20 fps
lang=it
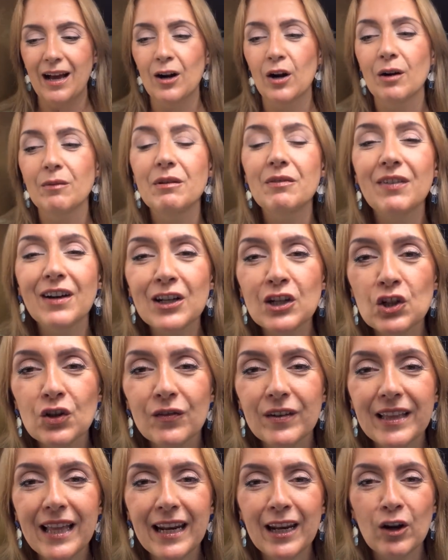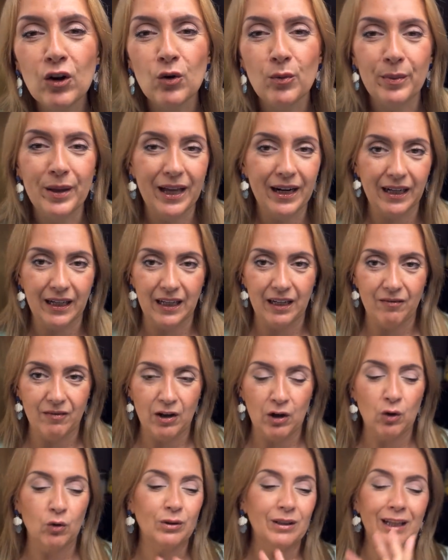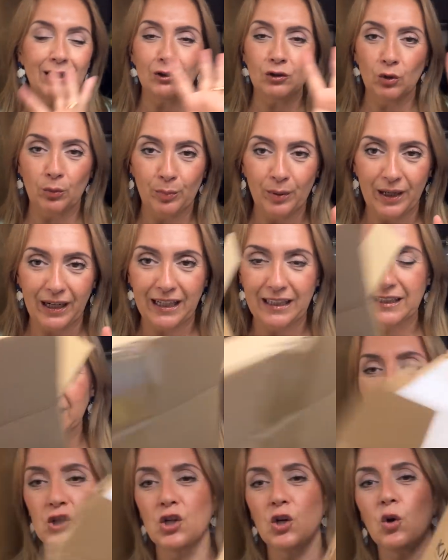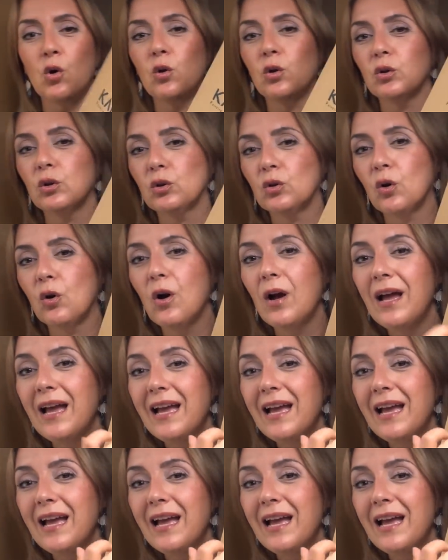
Allora vi faccio vedere come arrivano, tanto per renderci conto.